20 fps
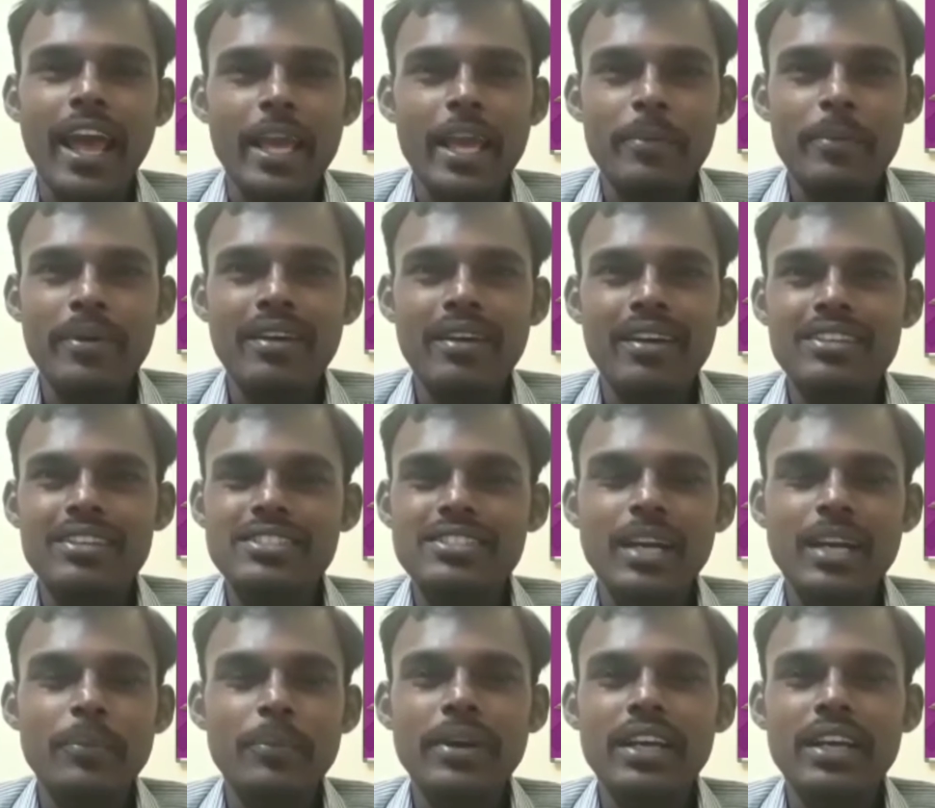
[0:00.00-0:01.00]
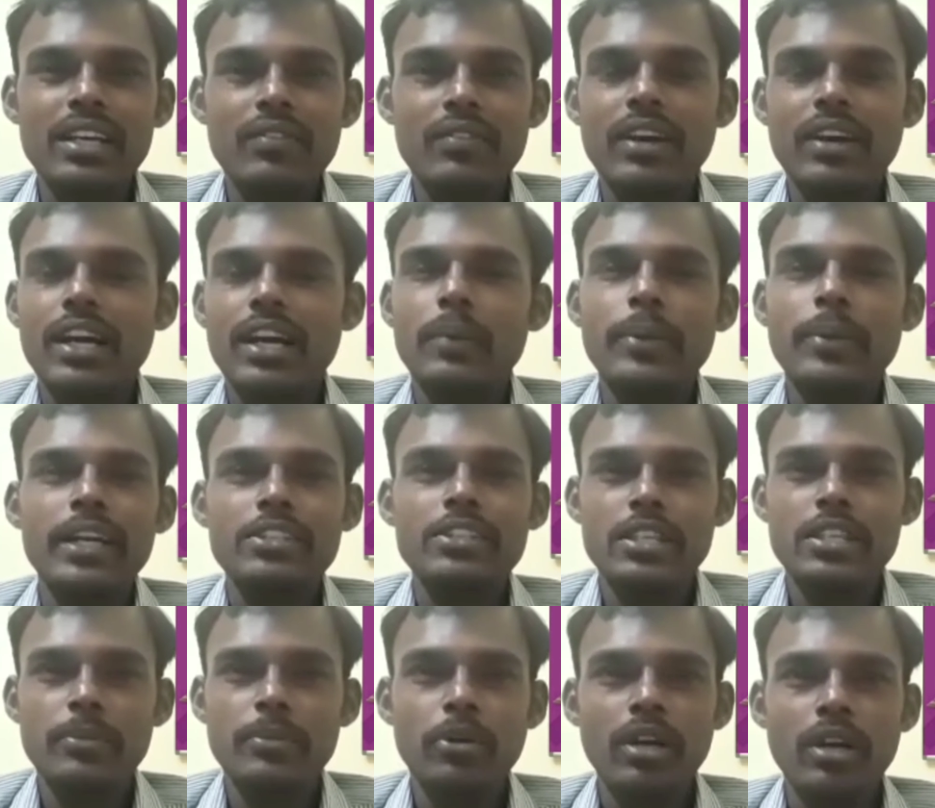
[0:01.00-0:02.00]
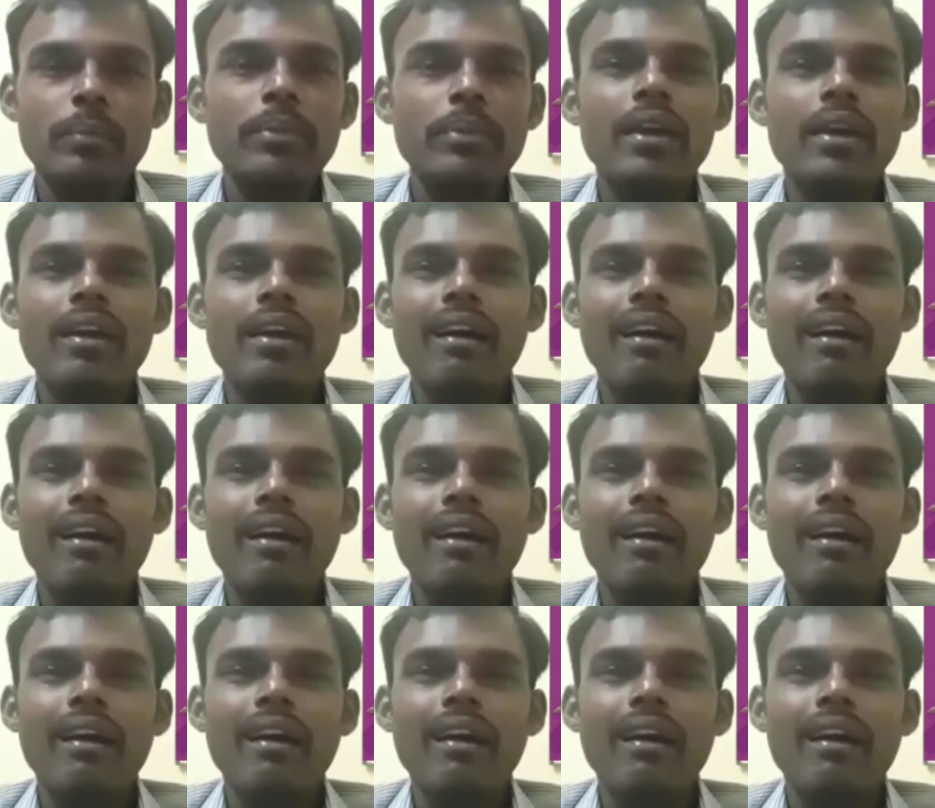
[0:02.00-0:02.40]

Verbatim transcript: லைக் பண்ணுங்கள் ஷேர் பண்ணுங்கள் வாங்க நம்ம நிகழ்ச்சிக்கு போகலாம்